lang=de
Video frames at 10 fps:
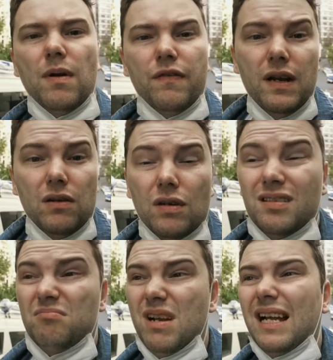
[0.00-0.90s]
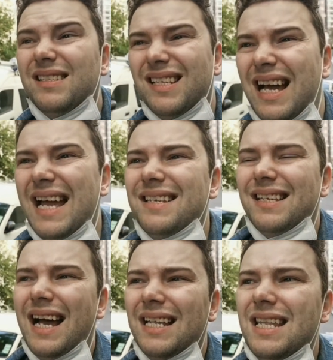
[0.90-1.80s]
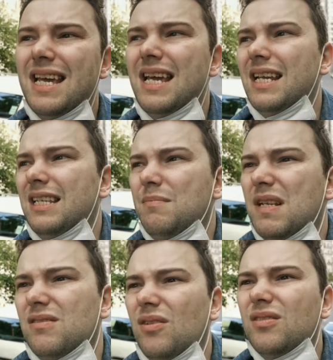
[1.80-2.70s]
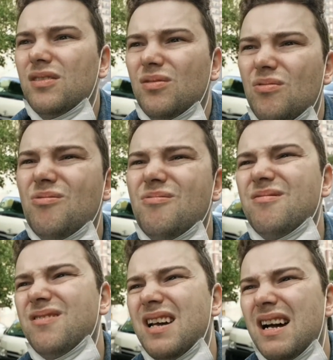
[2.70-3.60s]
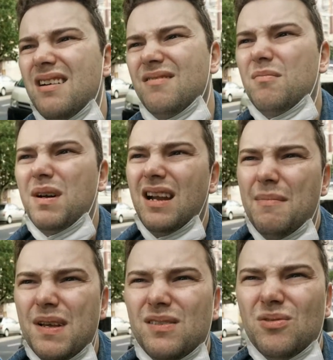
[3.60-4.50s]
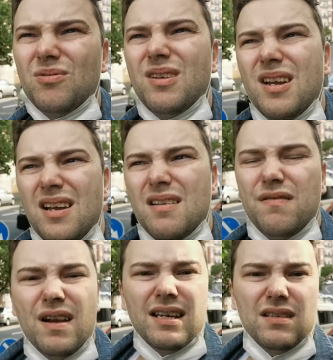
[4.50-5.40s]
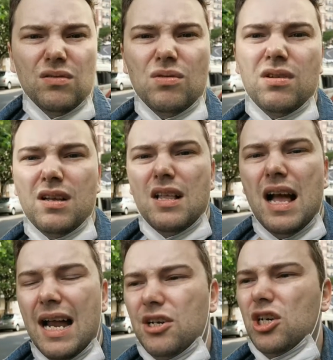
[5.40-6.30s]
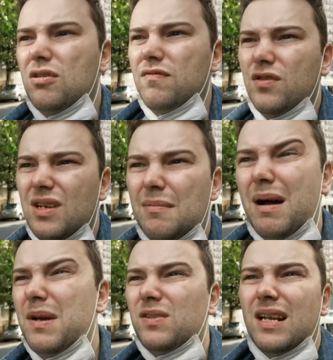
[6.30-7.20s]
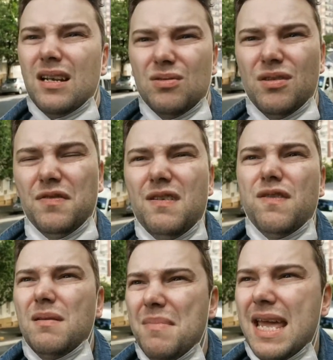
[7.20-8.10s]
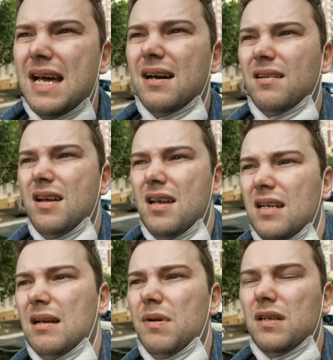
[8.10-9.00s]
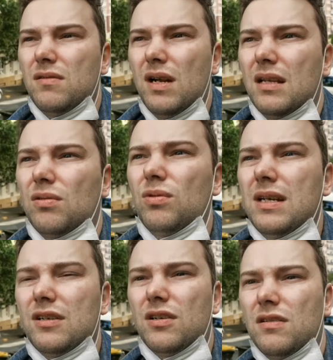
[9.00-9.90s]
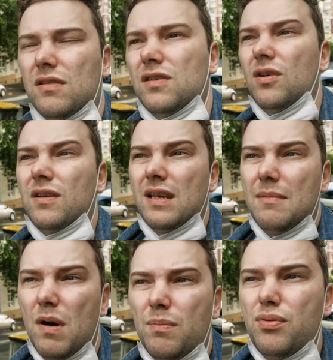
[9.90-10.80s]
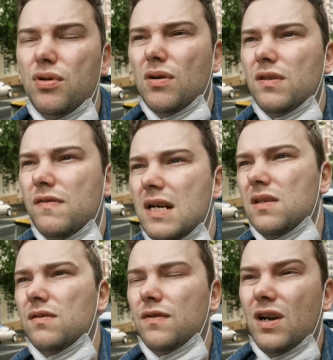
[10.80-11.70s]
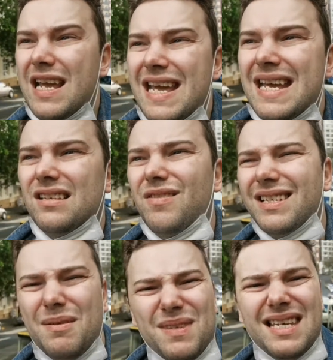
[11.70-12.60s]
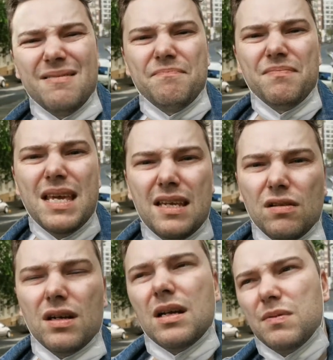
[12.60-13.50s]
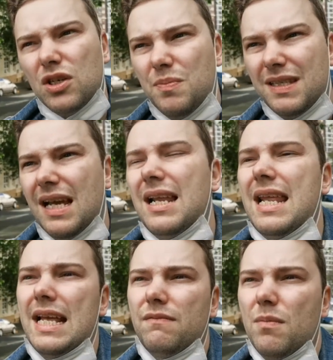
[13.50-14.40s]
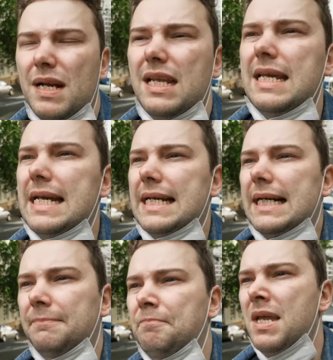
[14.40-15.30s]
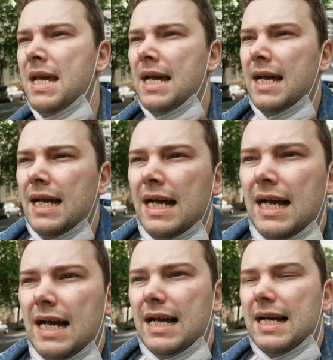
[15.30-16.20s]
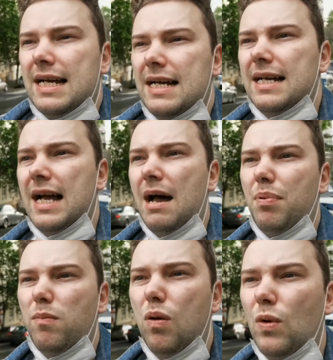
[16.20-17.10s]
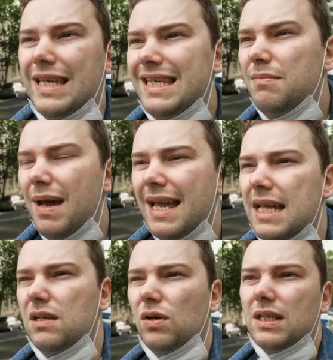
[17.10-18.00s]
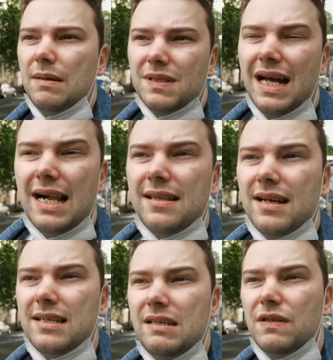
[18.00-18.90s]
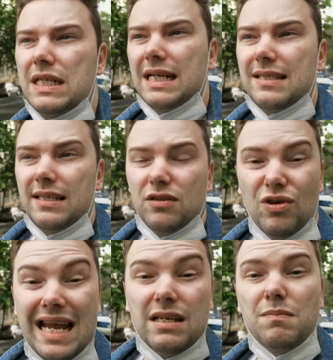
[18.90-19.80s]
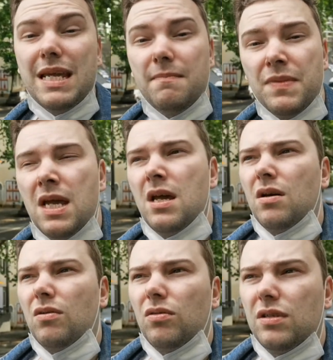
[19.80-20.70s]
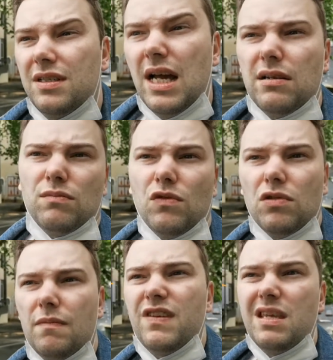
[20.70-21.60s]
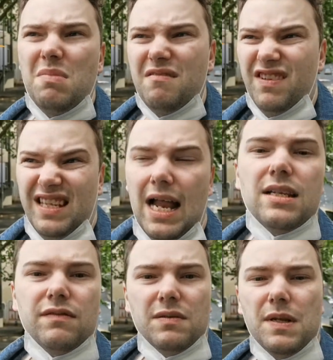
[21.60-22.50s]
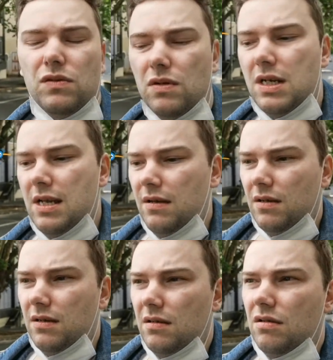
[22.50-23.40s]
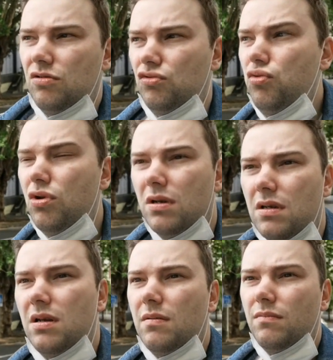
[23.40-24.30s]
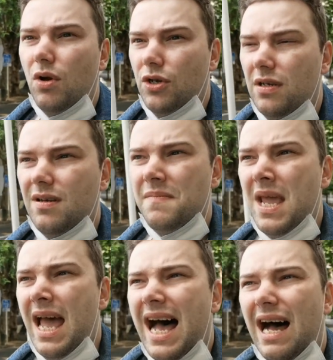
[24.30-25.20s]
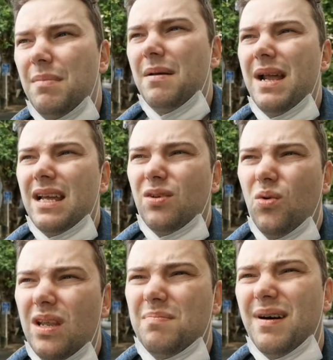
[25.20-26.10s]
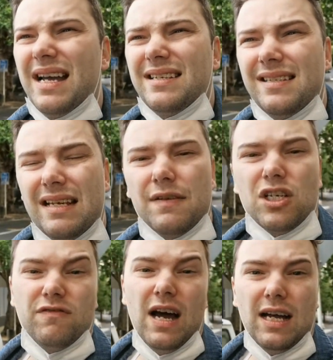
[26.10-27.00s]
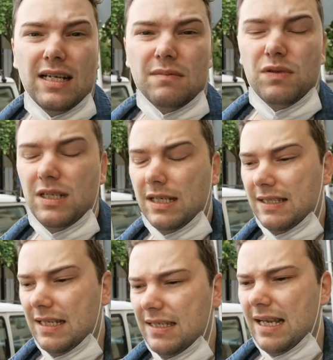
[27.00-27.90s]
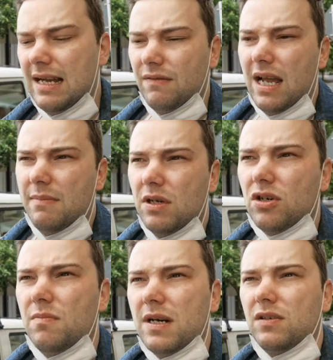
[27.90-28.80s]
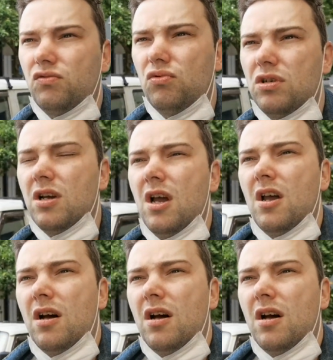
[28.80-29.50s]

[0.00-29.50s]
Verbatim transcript: Man findet dort eine ganze Reihe Sachen, die man sonst so, ja, wo man Amazon vielleicht so anschauen würde. Aber Amazon hat natürlich viel, viel mehr. Die haben ja nicht nur Elektronikzeug, sie haben auch Bücher und so weiter und so fort. Sowas gibt's hier nicht, sondern da gibt's da spezielle Läden, wo man hingehen kann. Äh, apropos eBay, dort gibt's eine Alternative, die nennt sich TradeMe. Und die hat im Grunde genommen wie eBay fast alles, was man so äh, suchen möchte. Aber im Elektronikbereich sind sie etwas schwach, das muss ich ganz ehrlich sagen, weil da habe ich auch schon mal gesucht.